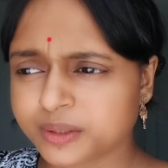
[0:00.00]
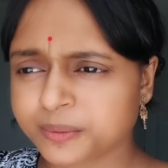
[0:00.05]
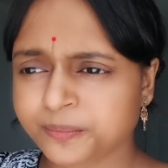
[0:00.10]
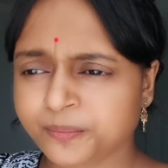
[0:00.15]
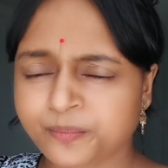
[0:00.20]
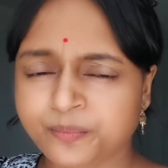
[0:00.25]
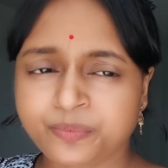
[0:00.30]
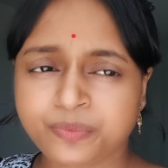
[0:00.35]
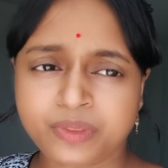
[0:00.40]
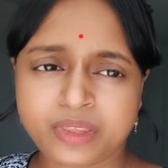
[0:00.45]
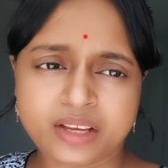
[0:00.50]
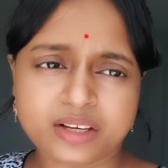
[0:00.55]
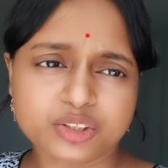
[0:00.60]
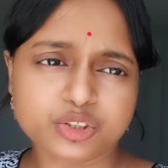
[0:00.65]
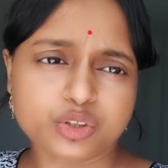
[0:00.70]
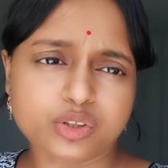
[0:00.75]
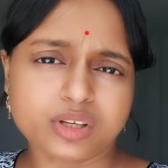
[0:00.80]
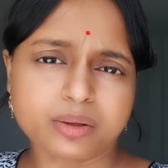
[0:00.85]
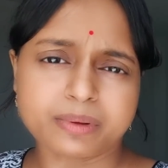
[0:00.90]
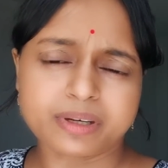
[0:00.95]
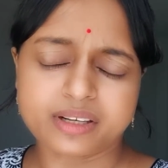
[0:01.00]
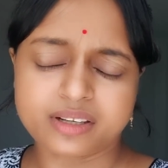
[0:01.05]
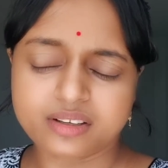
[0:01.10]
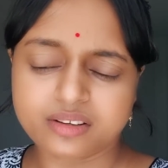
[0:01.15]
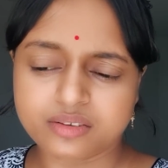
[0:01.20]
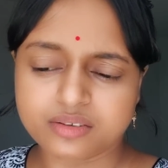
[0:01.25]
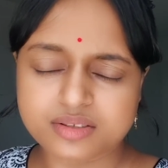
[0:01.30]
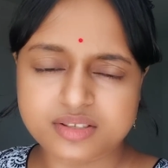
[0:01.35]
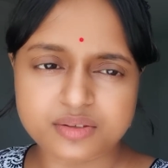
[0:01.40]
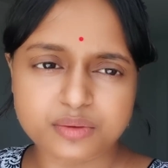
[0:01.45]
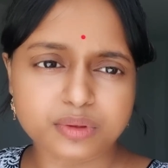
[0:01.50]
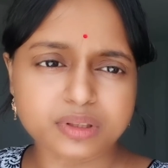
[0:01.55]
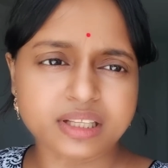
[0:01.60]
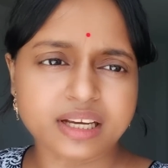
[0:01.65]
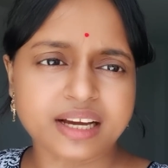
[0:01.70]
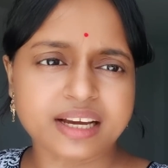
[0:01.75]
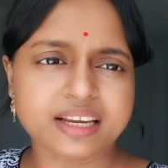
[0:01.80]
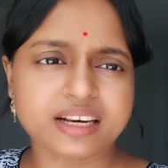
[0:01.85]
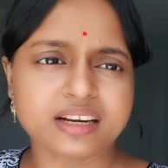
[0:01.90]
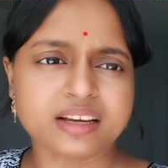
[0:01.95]
ছুটি শনিবারটাও স্কুল
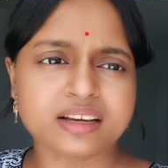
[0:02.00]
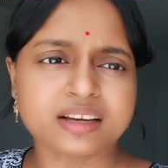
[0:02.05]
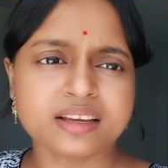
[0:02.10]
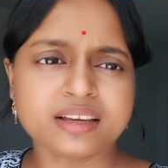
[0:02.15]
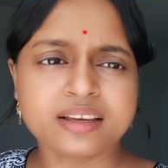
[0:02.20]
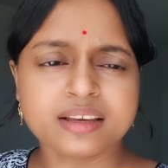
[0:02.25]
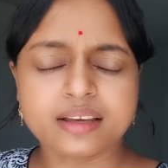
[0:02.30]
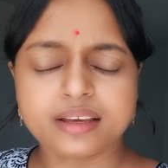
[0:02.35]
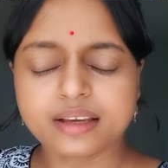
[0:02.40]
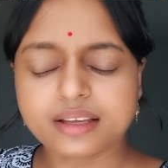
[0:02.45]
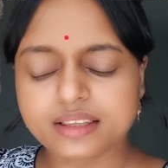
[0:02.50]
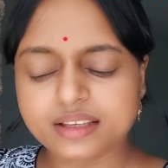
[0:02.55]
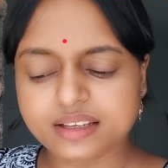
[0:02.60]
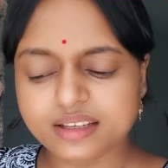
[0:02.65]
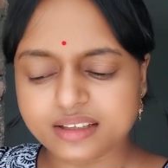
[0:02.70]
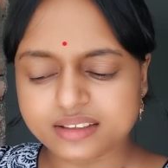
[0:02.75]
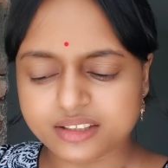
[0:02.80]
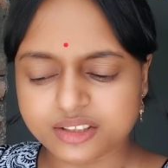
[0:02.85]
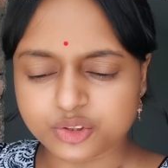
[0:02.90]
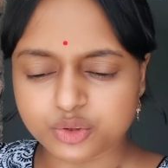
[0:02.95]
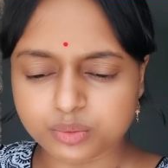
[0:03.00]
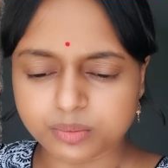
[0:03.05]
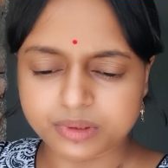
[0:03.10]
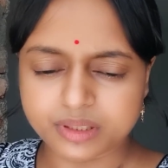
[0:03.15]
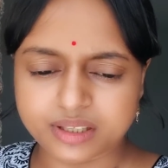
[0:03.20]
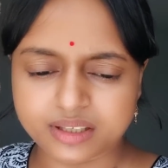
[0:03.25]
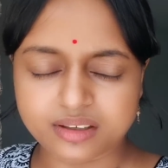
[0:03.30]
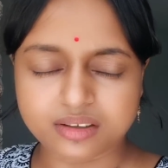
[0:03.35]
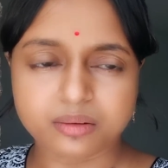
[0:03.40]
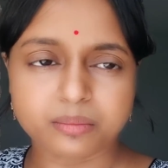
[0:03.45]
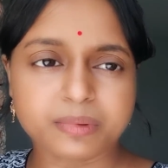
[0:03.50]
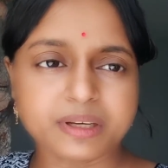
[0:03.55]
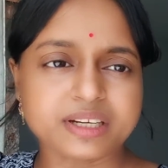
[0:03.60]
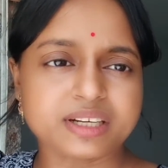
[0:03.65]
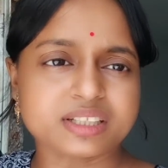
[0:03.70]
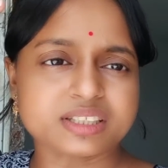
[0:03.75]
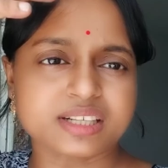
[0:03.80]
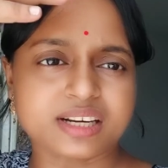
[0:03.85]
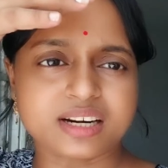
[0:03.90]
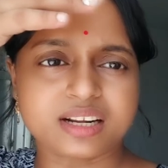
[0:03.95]
থাকে না এদিকে একটা সুবিধা কারণ
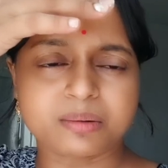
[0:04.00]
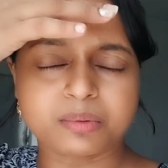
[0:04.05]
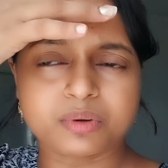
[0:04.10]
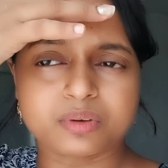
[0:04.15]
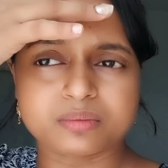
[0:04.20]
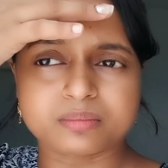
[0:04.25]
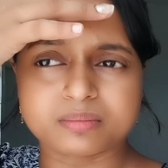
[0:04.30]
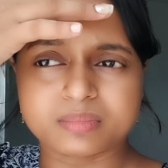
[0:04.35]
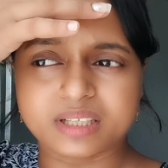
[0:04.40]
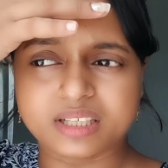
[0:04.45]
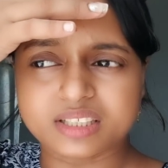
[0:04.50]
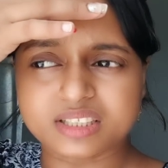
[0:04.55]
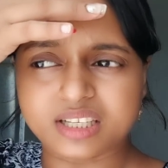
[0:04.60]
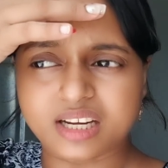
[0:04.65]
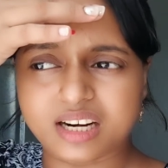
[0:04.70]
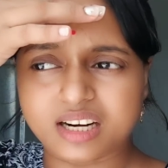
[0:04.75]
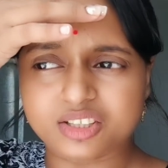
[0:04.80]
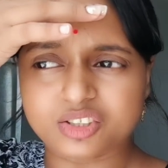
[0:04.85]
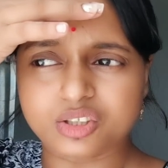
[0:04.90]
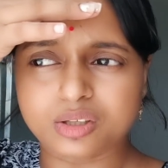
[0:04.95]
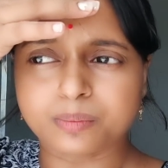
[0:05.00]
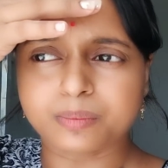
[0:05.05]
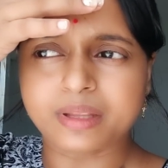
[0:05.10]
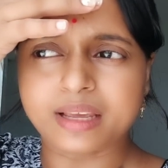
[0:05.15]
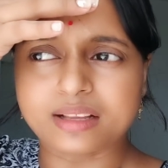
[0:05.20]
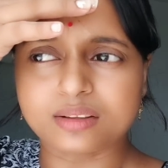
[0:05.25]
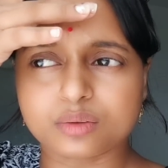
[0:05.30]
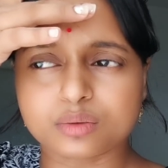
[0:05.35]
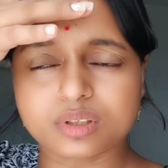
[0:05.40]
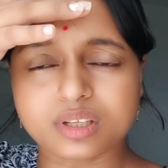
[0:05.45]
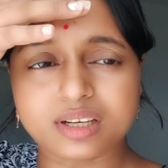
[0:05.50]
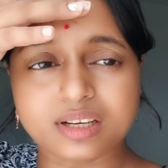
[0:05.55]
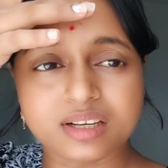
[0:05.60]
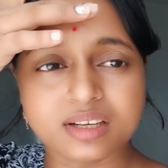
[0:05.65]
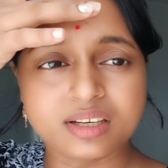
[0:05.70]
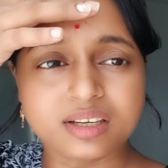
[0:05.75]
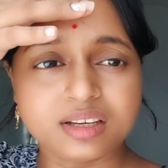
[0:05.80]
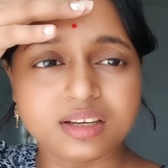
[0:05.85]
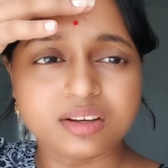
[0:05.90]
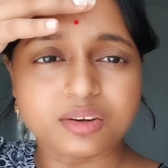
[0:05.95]
মেয়েটা সারা মানে সারা সপ্তাহ এতটা
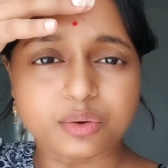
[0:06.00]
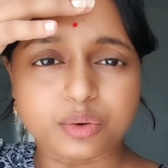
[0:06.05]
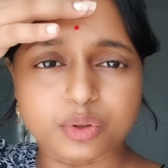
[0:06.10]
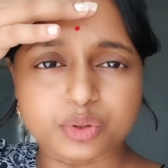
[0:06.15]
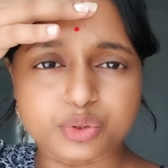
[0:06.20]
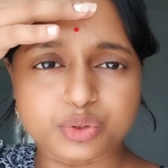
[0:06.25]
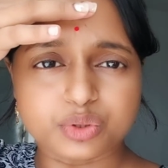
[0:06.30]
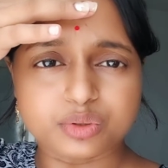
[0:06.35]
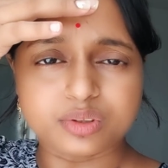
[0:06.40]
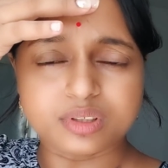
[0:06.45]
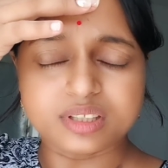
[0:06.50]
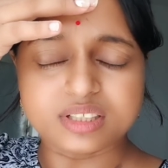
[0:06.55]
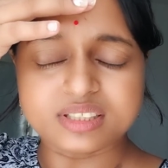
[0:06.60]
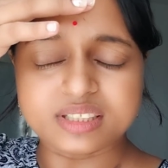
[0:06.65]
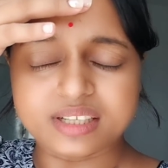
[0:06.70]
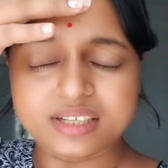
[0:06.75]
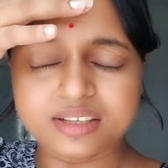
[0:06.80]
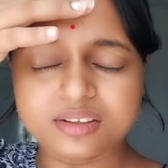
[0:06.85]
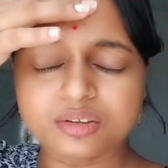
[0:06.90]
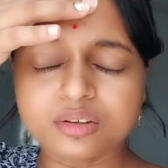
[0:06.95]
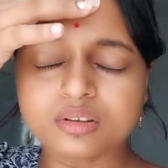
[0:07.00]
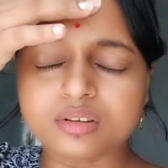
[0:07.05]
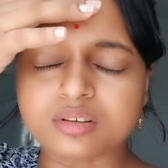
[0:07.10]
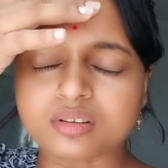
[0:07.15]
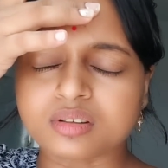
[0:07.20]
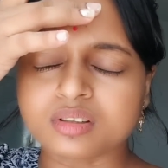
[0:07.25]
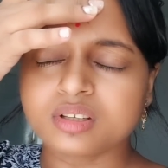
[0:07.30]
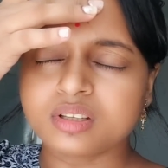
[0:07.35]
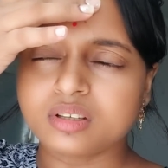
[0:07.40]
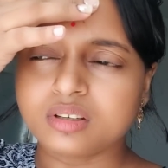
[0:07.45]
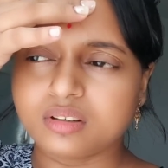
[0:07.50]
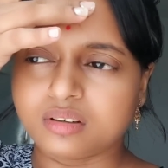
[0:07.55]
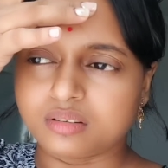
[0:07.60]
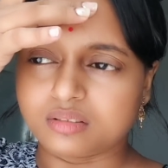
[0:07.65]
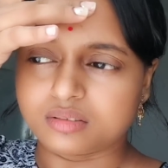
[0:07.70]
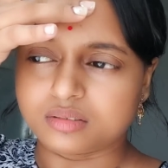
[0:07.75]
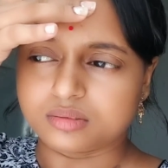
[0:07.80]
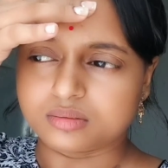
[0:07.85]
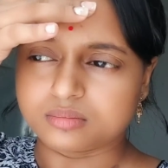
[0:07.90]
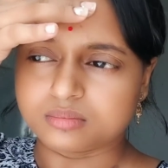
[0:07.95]
কষ্ট হয়ে যায় না ওর
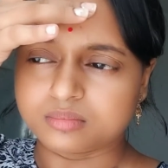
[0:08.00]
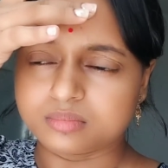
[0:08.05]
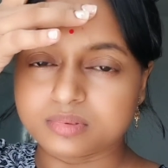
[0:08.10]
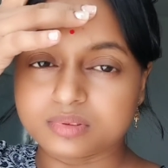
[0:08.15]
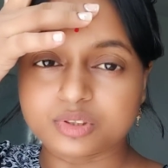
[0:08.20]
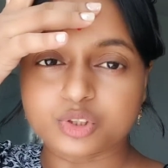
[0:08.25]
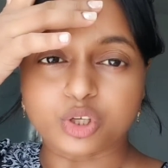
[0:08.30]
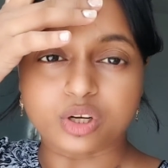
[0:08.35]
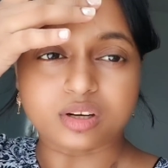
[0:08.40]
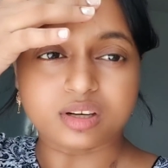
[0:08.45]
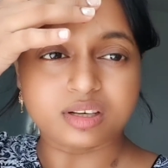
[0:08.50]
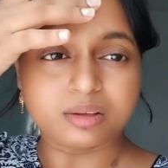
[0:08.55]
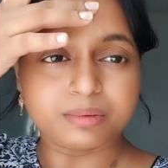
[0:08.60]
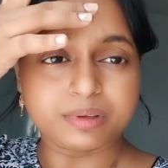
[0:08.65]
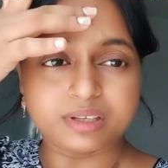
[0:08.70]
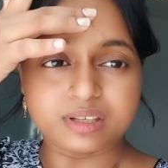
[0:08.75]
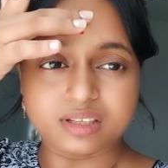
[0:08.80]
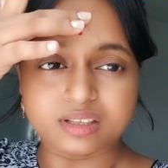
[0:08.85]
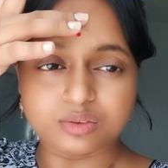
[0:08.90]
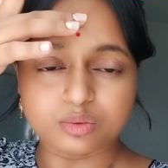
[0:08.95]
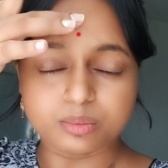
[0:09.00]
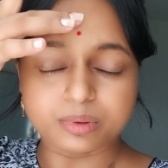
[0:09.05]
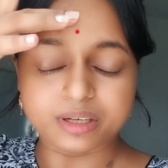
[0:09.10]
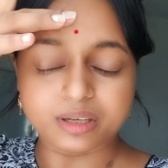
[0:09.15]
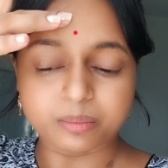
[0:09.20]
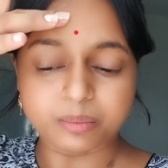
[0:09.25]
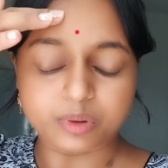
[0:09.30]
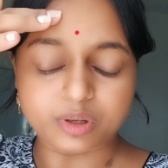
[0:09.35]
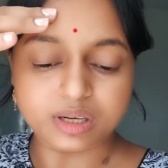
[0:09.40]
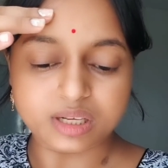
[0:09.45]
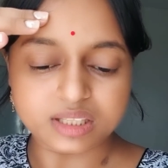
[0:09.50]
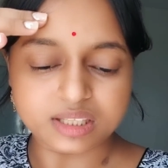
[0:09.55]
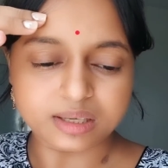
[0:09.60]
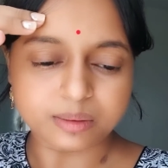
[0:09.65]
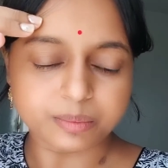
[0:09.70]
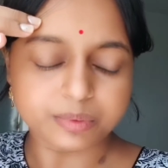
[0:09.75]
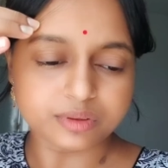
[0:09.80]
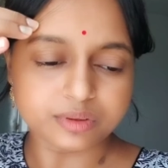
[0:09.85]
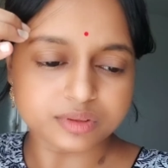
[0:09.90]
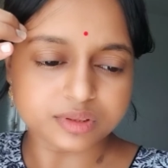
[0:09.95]
সকালে বিকালে দুবেলা পড়া
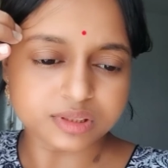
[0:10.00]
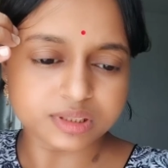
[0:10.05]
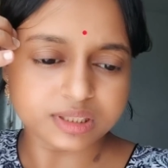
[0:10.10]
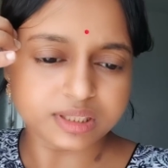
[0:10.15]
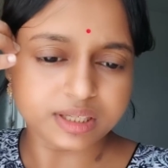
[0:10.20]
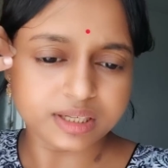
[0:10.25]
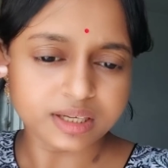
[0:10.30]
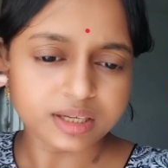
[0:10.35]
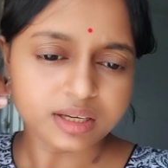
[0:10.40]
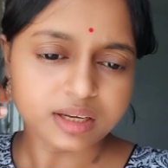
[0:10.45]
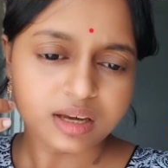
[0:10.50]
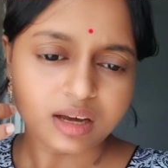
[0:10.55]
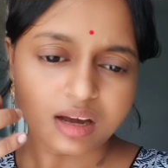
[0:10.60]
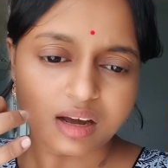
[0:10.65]
তারপরে হচ্ছে গিয়ে